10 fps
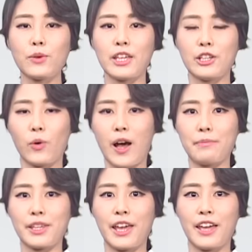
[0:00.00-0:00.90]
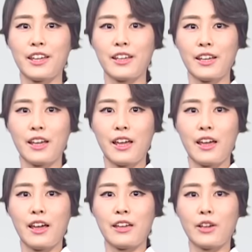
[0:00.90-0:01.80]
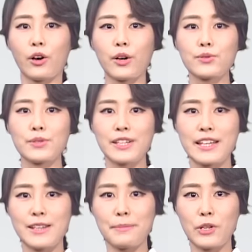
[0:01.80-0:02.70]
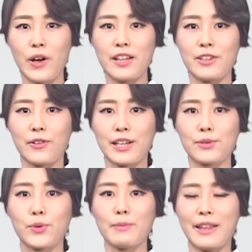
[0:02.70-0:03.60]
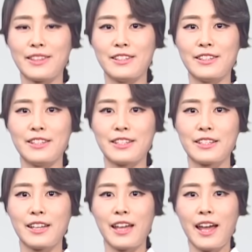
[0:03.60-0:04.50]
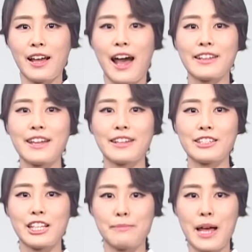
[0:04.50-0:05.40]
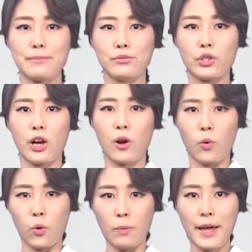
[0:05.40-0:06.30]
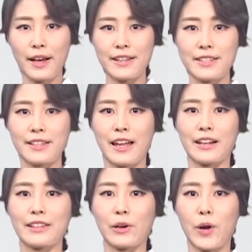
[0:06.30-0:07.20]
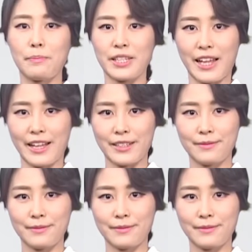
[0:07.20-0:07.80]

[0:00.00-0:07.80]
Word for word: 기능과 함께 여러 조직에서 필요한 영양소를 만드는 등 간이 하는 일만 무려 500가지에 달한다고 합니다.